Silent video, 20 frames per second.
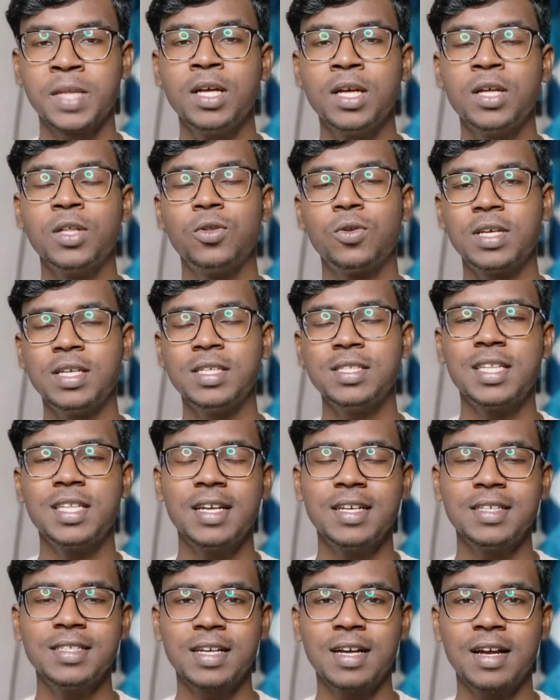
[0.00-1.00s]
तो किस तरीके
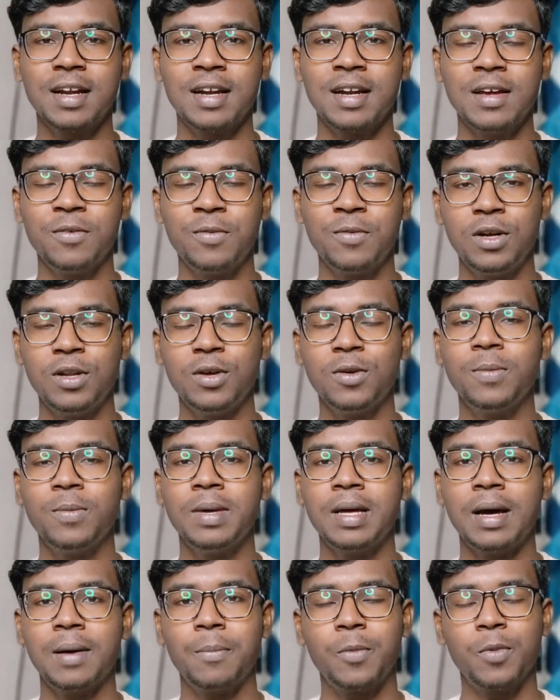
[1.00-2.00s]
से करना है वीडियो में
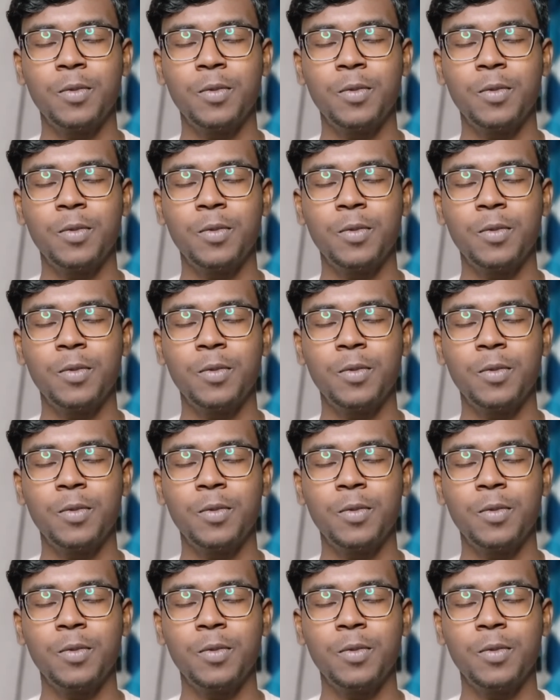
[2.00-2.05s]
आप